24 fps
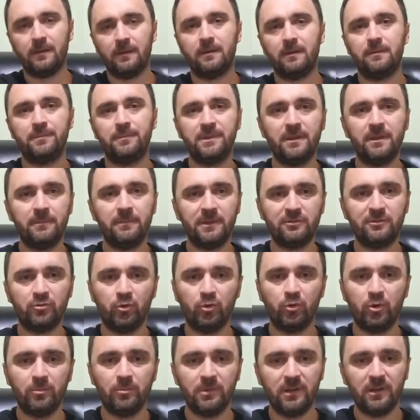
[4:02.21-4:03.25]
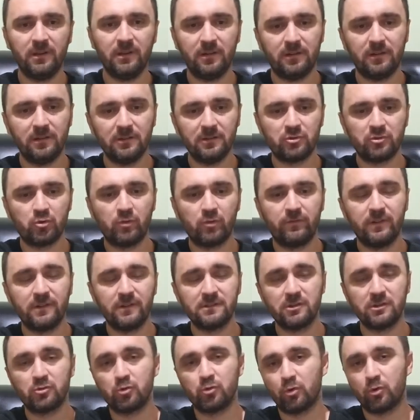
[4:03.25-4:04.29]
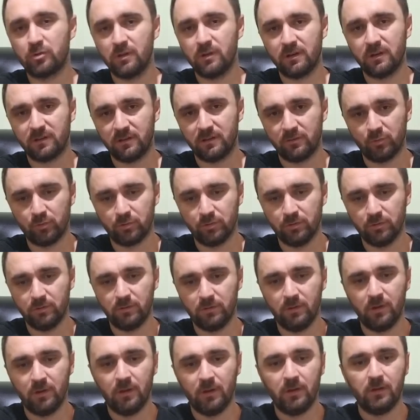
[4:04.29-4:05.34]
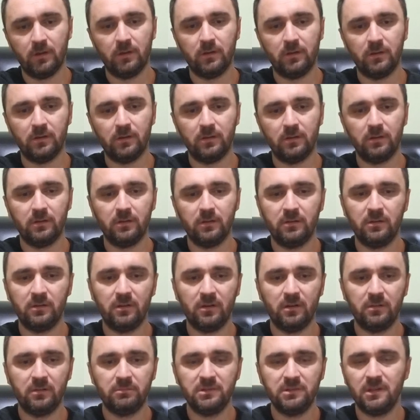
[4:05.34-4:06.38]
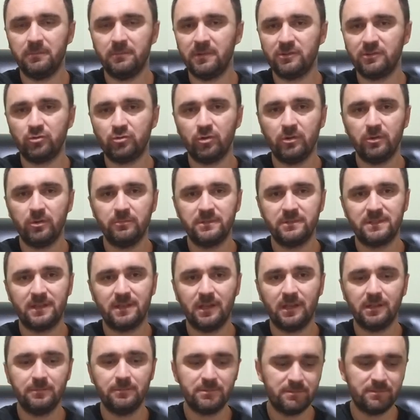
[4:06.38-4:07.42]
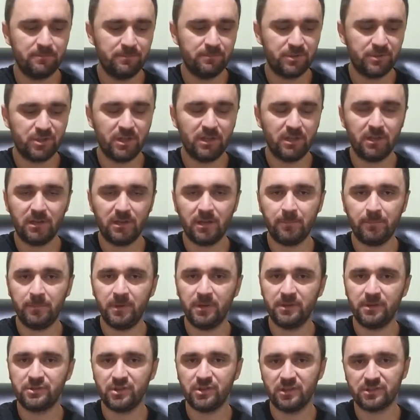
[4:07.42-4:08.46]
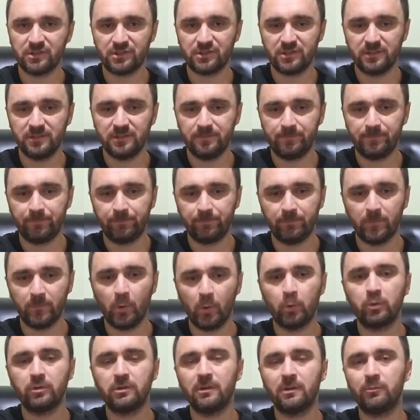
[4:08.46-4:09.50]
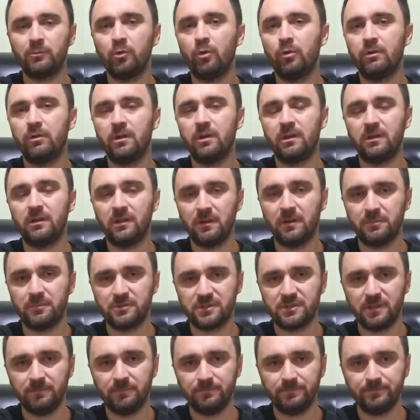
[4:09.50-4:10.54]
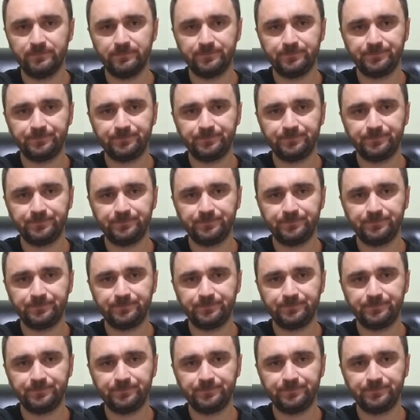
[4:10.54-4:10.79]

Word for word: E, bir de metronomla alakalı çok fazla sorular geliyordu. bir de metronom biz kendimiz bir şeyler yapmaya çalıştık. Onun da bir örneğini yapacağım.